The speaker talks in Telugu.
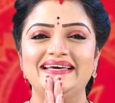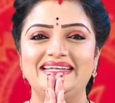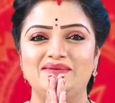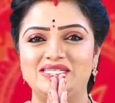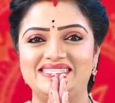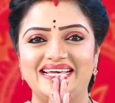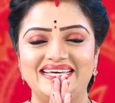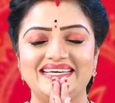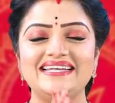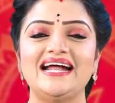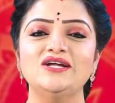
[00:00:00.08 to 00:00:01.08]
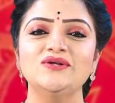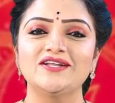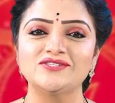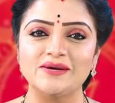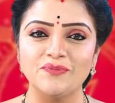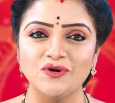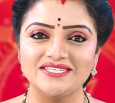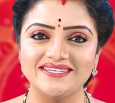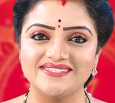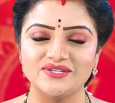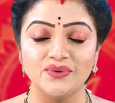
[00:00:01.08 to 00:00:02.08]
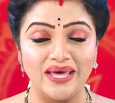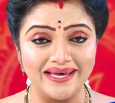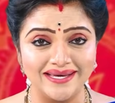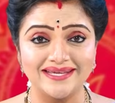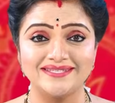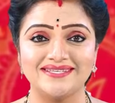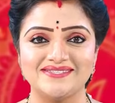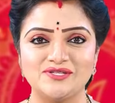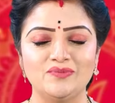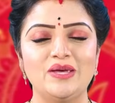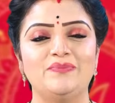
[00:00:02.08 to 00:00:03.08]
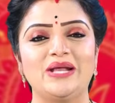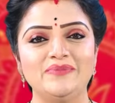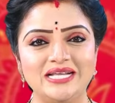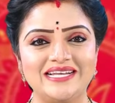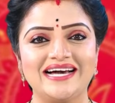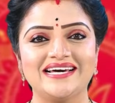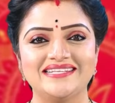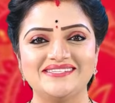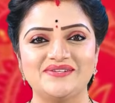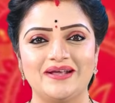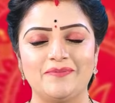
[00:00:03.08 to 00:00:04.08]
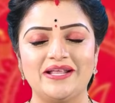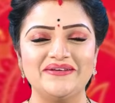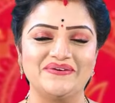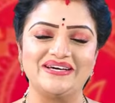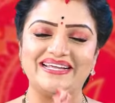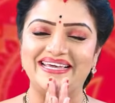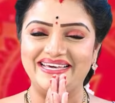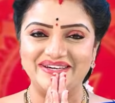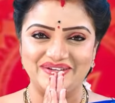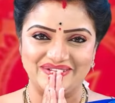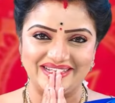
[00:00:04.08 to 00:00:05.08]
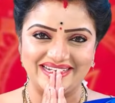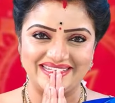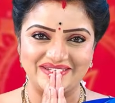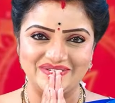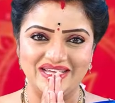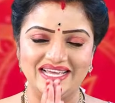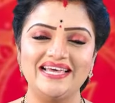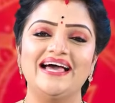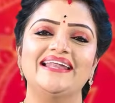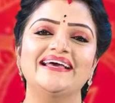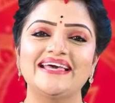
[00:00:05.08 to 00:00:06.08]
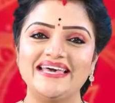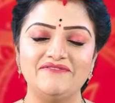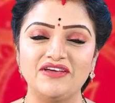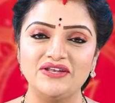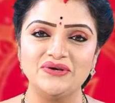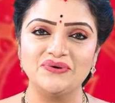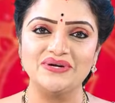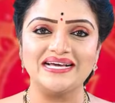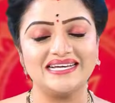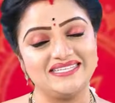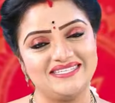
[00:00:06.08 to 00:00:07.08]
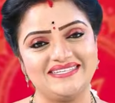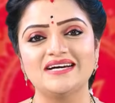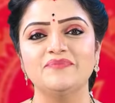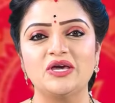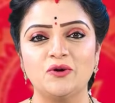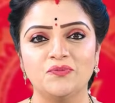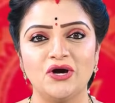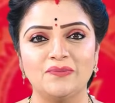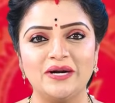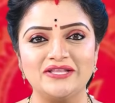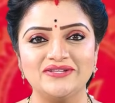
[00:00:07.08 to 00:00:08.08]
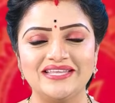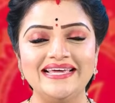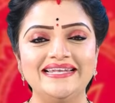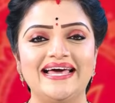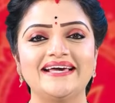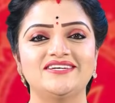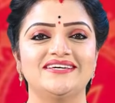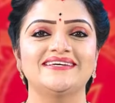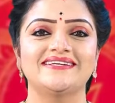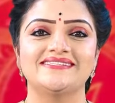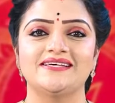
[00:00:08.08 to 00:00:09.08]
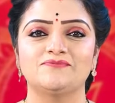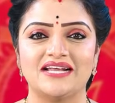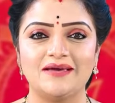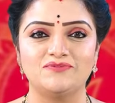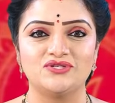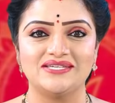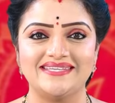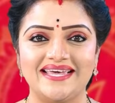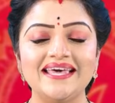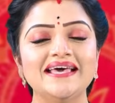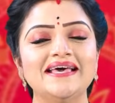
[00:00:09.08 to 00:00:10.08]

నమస్తే ఇన్నాళ్ళు నన్ను సపోర్ట్ చేస్తూ ఎంకరేజ్ చేస్తూ మీ ప్రేమను నాకు అందిస్తున్న ప్రతి ఒక్కరికి కృతజ్ఞతలు అలాగే ఈ వీడియో కూడా ఖచ్చితంగా మీకు ఉపయోగపడుతుంది లైక్ షేర్ అండ్ సబ్స్క్రైబ్ చేసి